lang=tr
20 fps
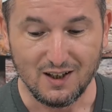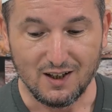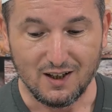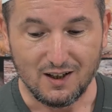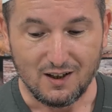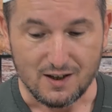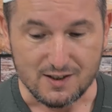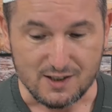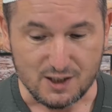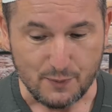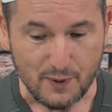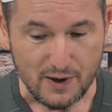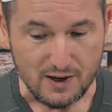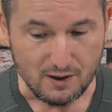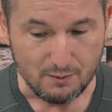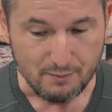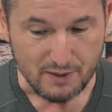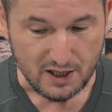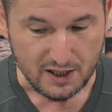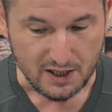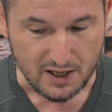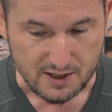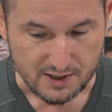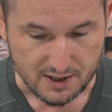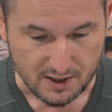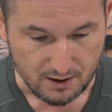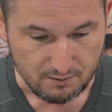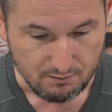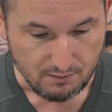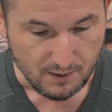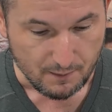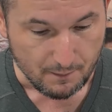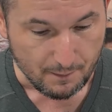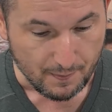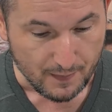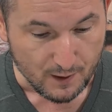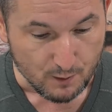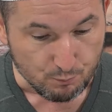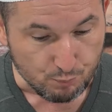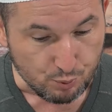Hazreti Peygamber Aleyhisselam
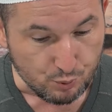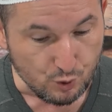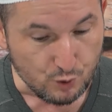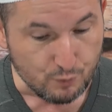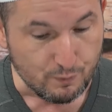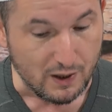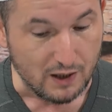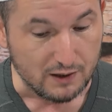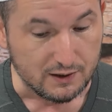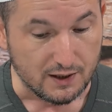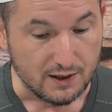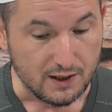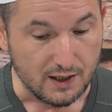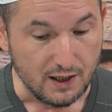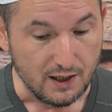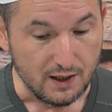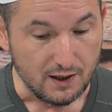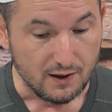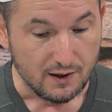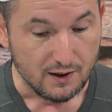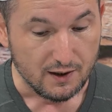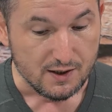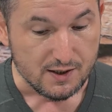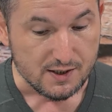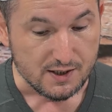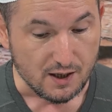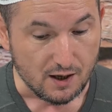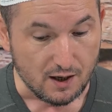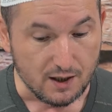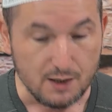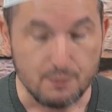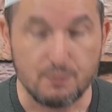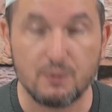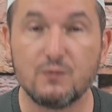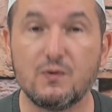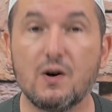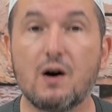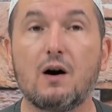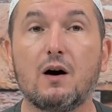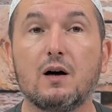büyük beldelere sahip
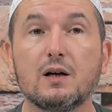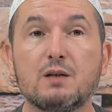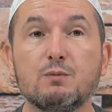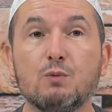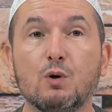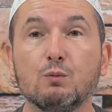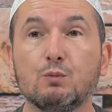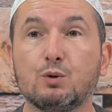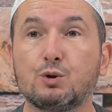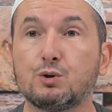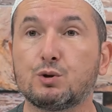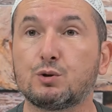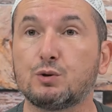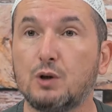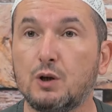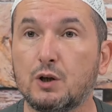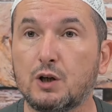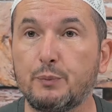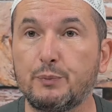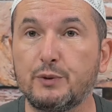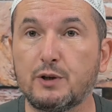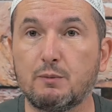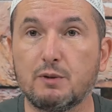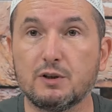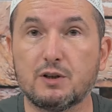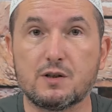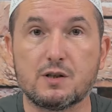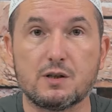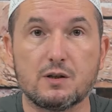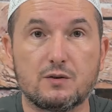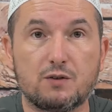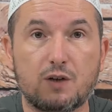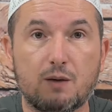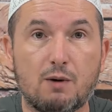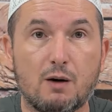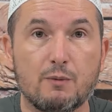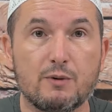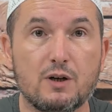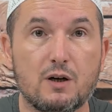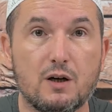ve hakim olmuştur. Arap Yarımadası'nın
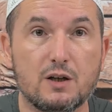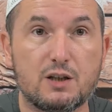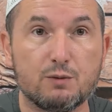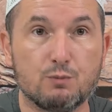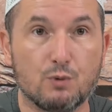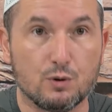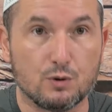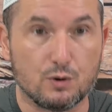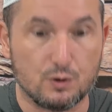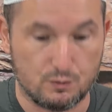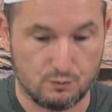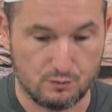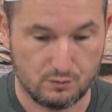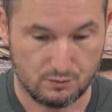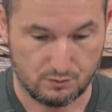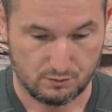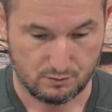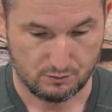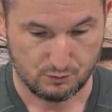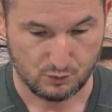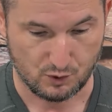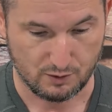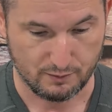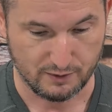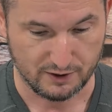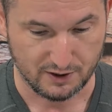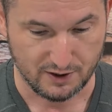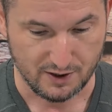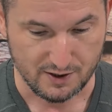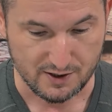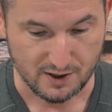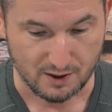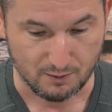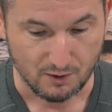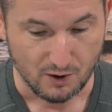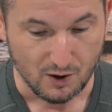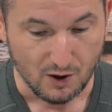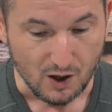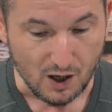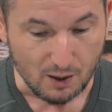tamamına hakim oldu Muhammed
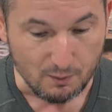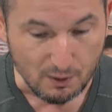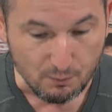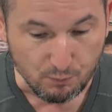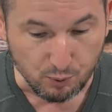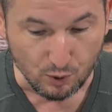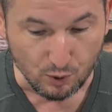Aleyhisselam. Ama